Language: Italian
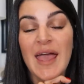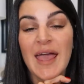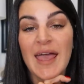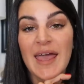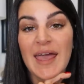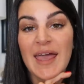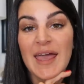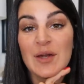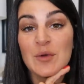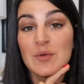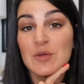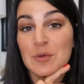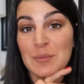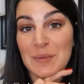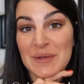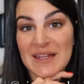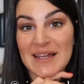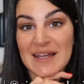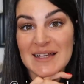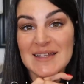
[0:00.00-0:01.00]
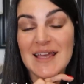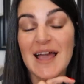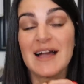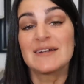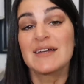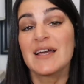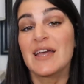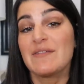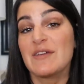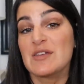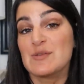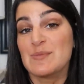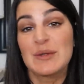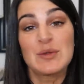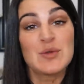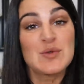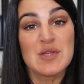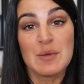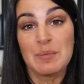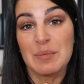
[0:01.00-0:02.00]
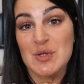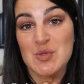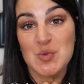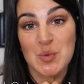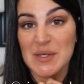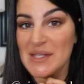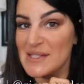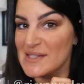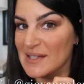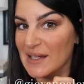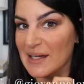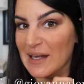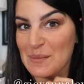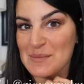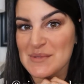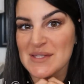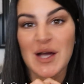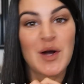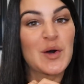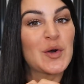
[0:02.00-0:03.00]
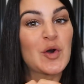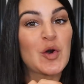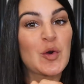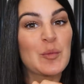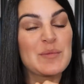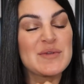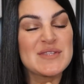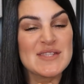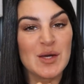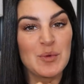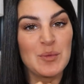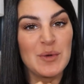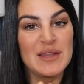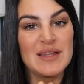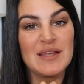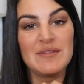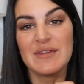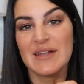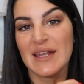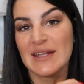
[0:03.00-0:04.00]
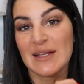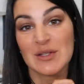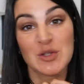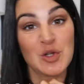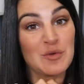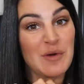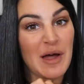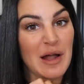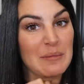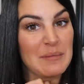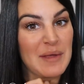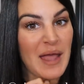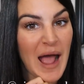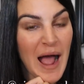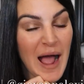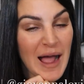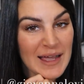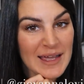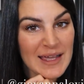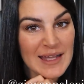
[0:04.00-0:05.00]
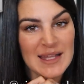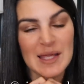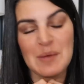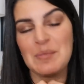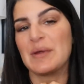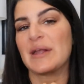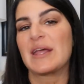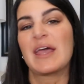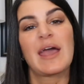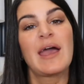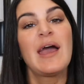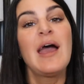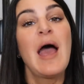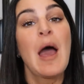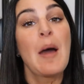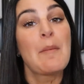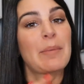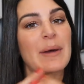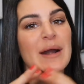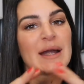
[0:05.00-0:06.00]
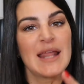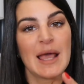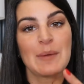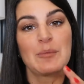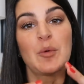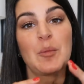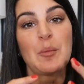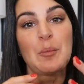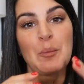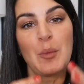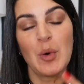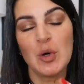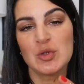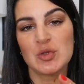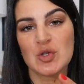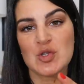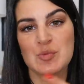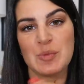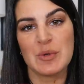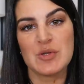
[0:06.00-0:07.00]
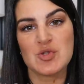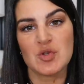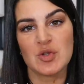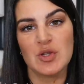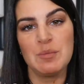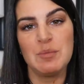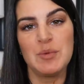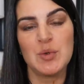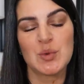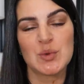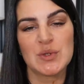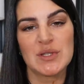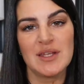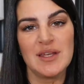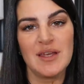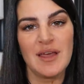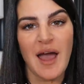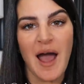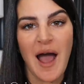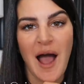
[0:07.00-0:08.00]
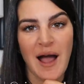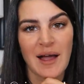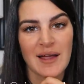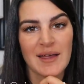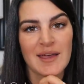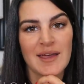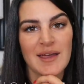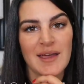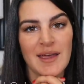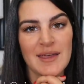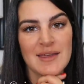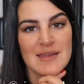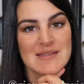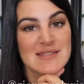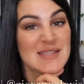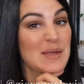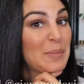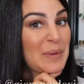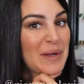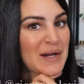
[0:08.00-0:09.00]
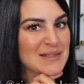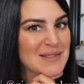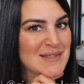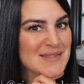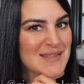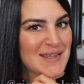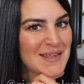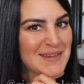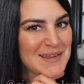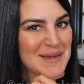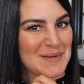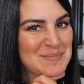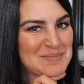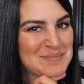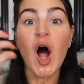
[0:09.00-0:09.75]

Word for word: e non dimenticate anche che vi aspetto sempre su Instagram, se ancora non mi seguite venite a trovarmi anche lì perché parliamo molto spesso di beauty anche in separata sede.